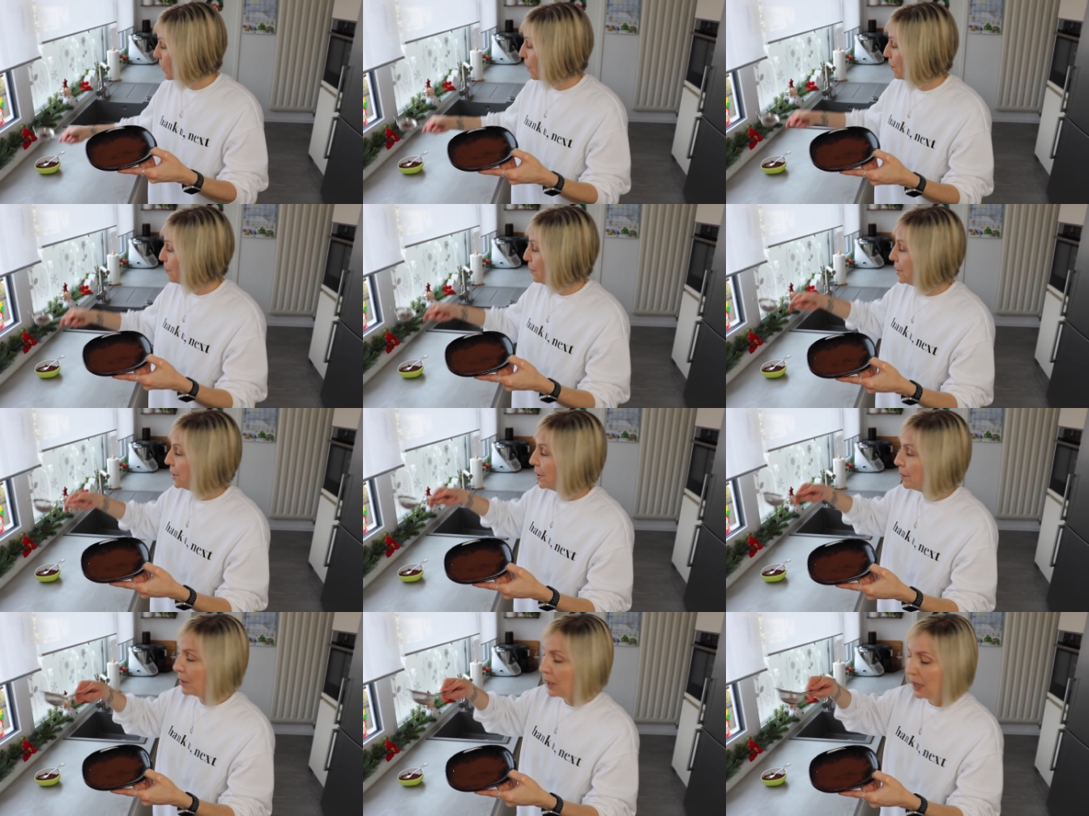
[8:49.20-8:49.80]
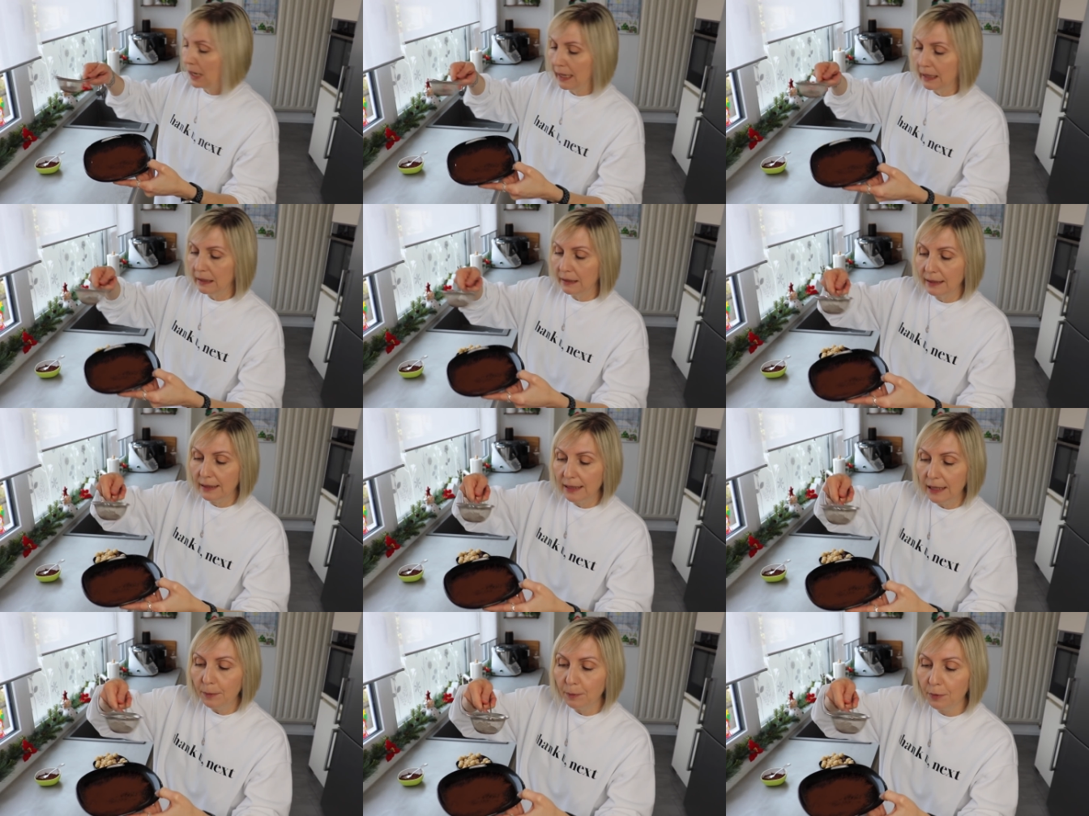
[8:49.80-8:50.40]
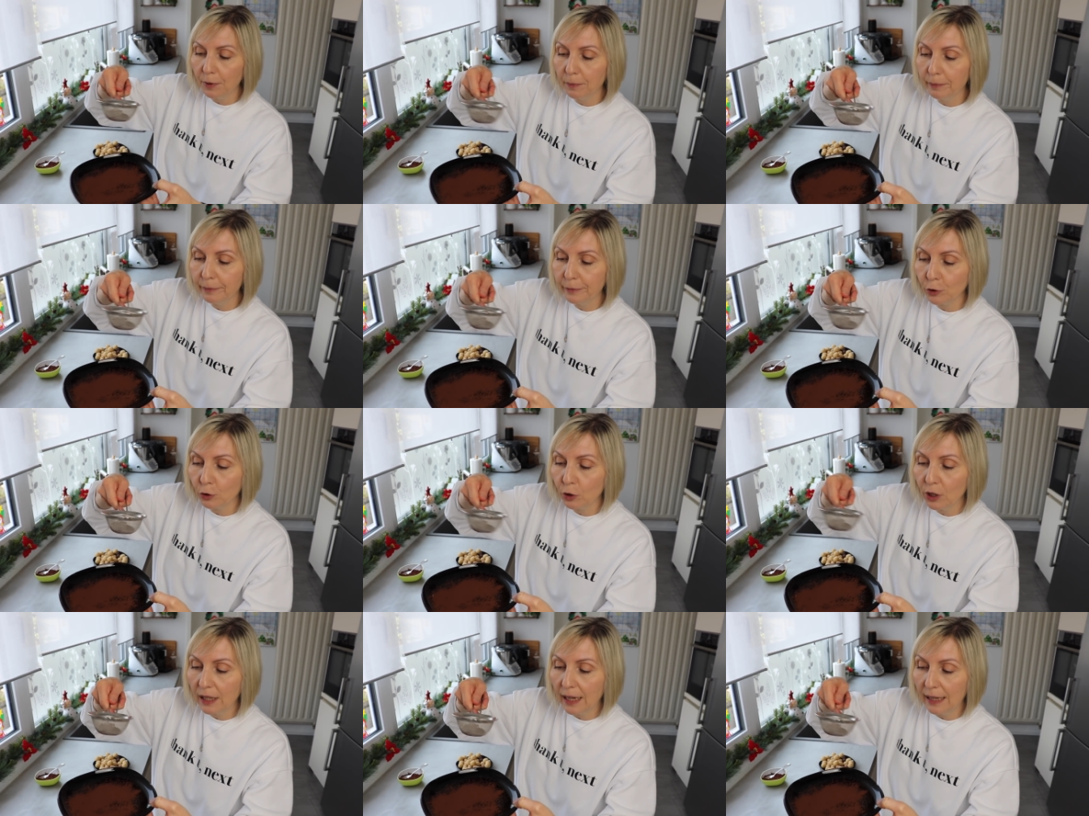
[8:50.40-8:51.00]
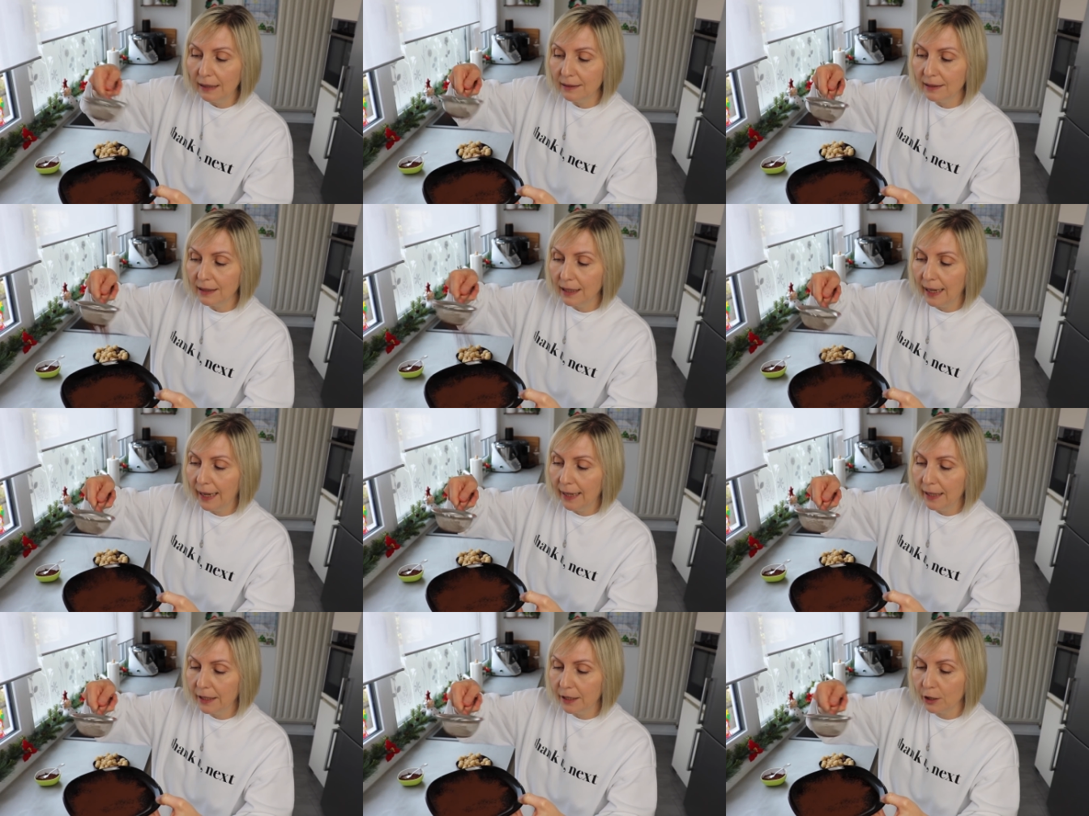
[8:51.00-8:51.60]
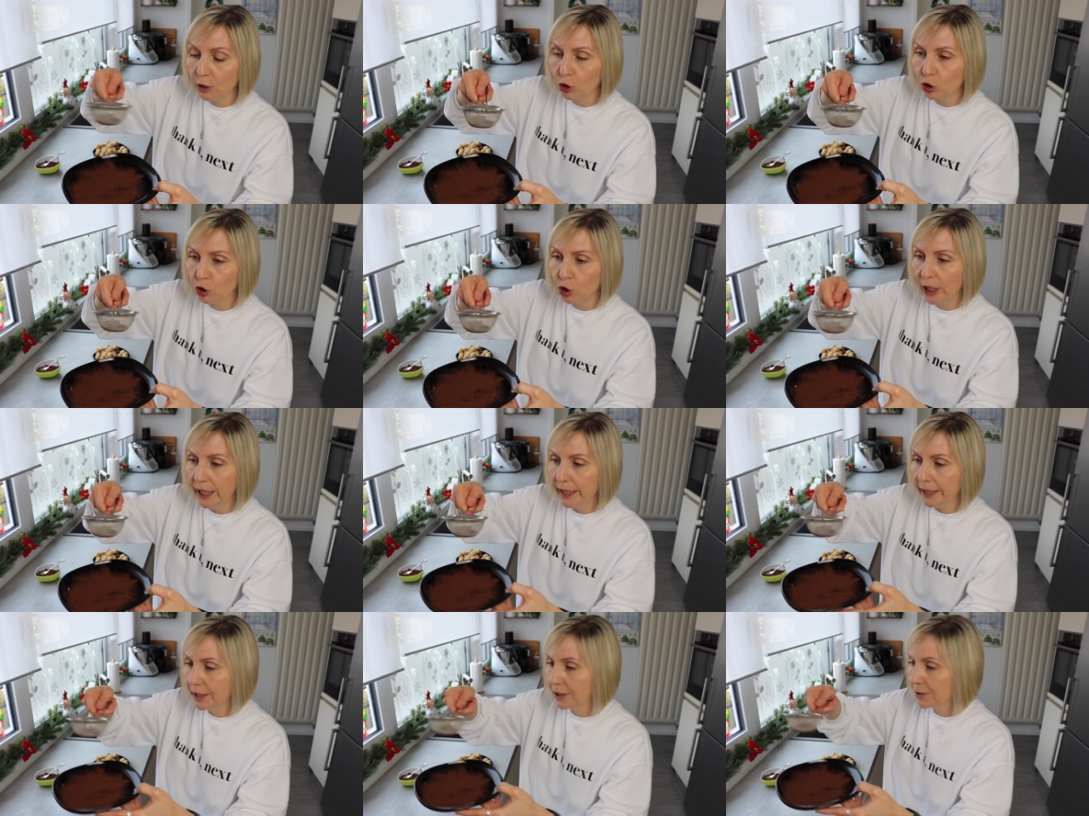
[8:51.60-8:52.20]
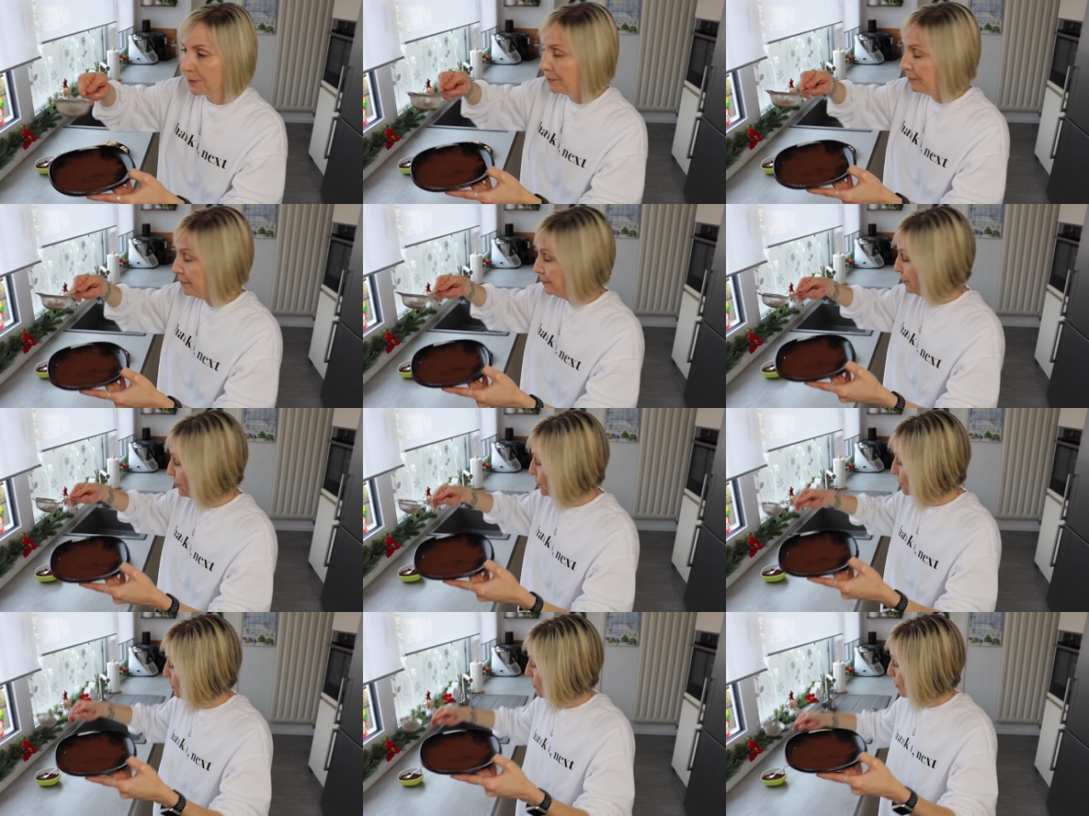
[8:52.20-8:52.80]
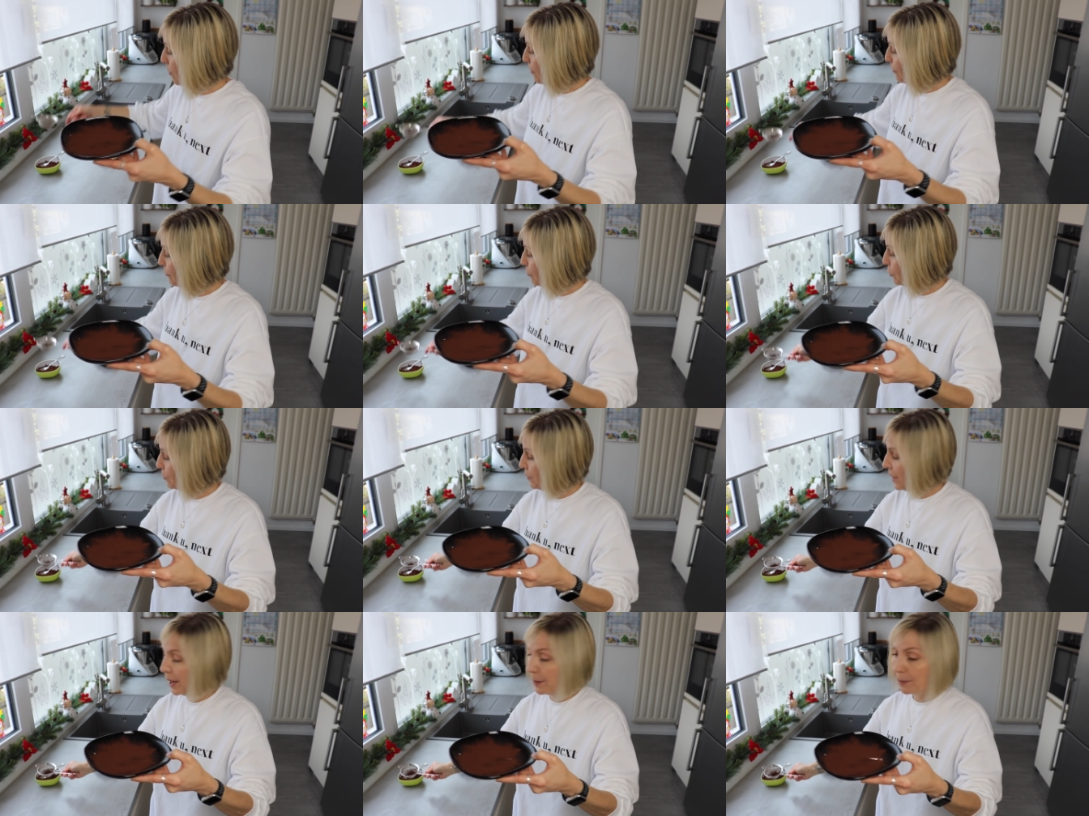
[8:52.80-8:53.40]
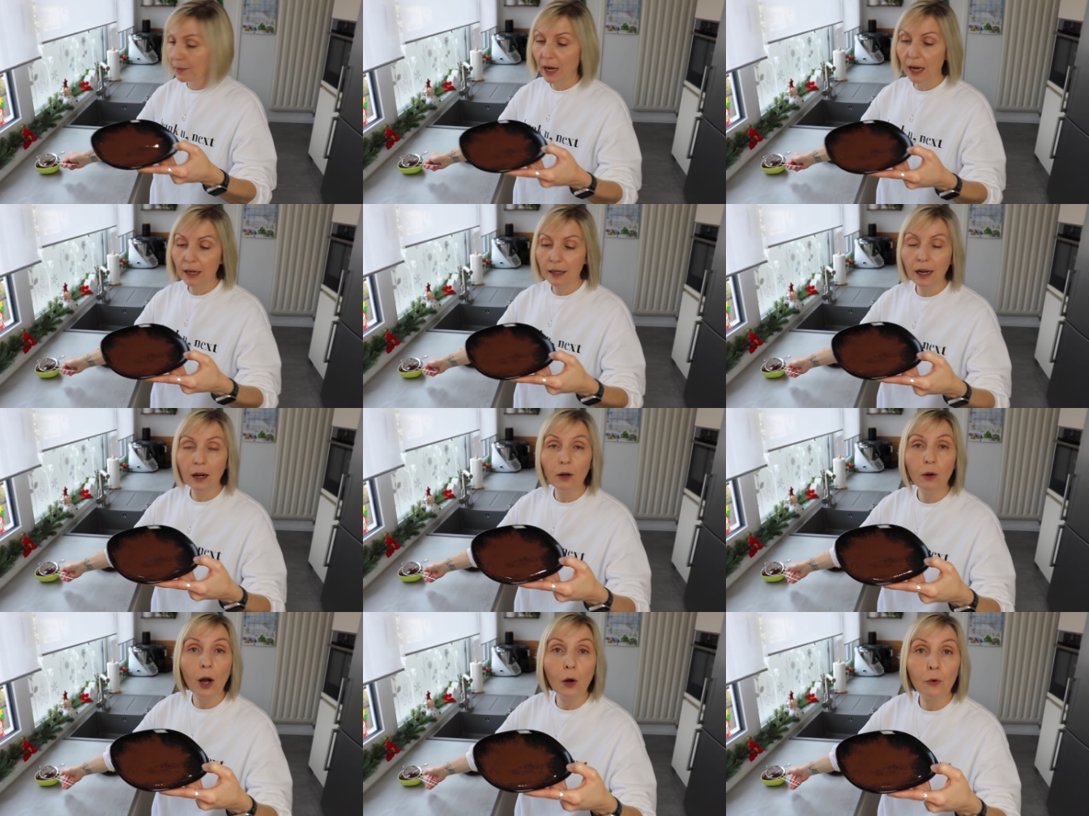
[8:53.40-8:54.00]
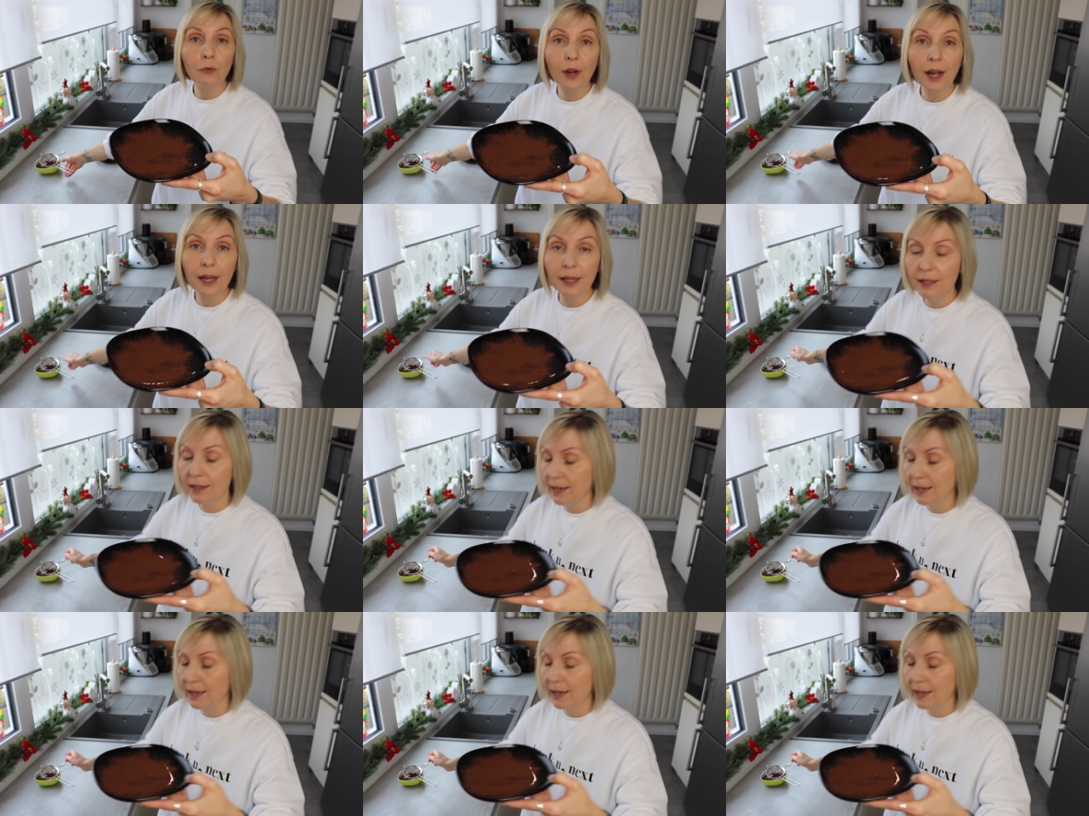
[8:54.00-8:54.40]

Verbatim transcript: mit einem kleinen Sieb so eine ganz leichte Schicht von meinem Kakao auf einen